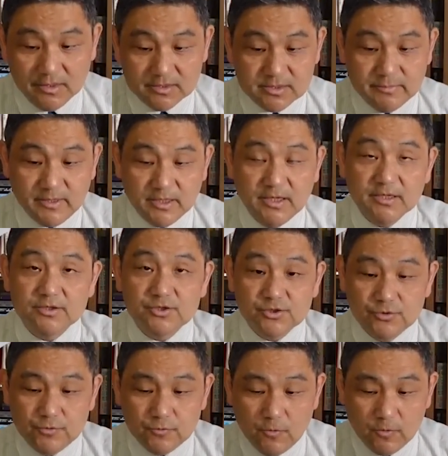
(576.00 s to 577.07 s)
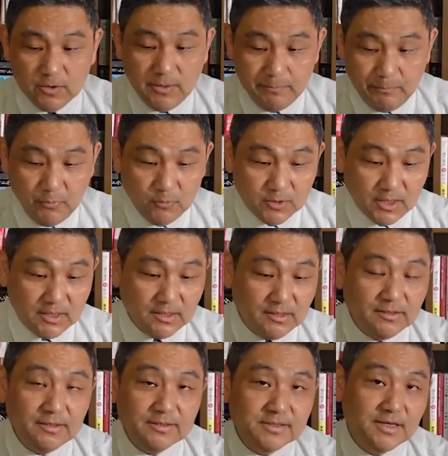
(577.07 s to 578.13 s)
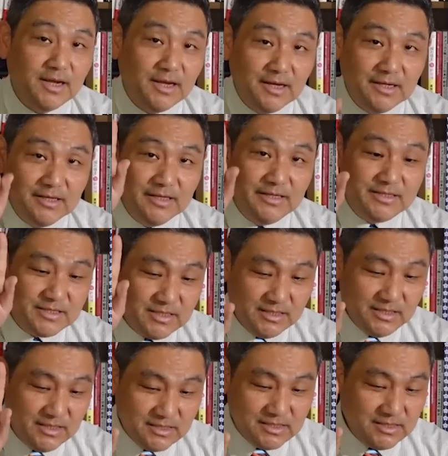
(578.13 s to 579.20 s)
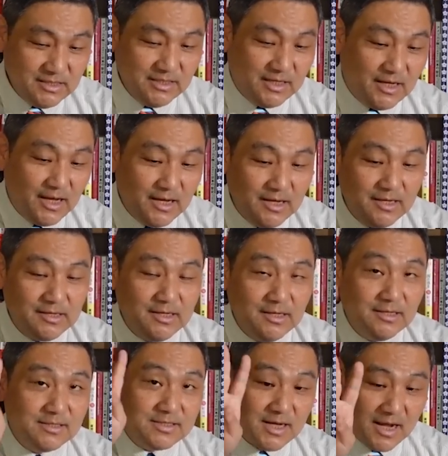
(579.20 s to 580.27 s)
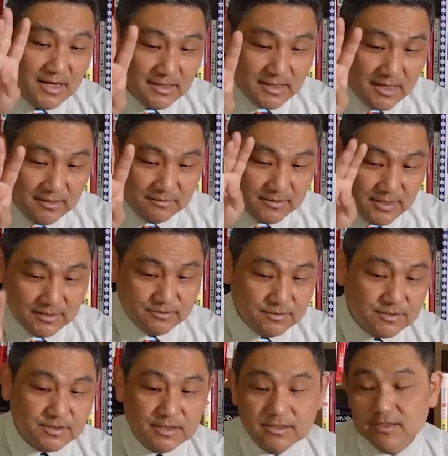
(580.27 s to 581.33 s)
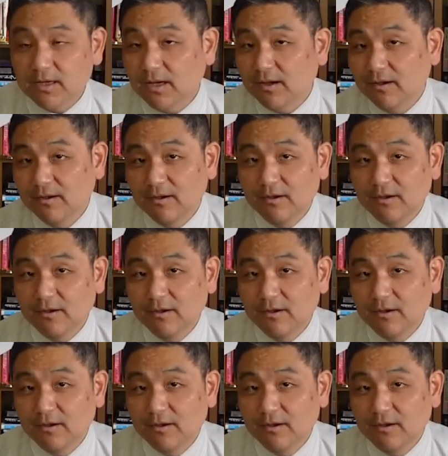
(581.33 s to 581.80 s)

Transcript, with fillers: つまり、中央日報だけでですね、1日に平均3件くらいずつですね、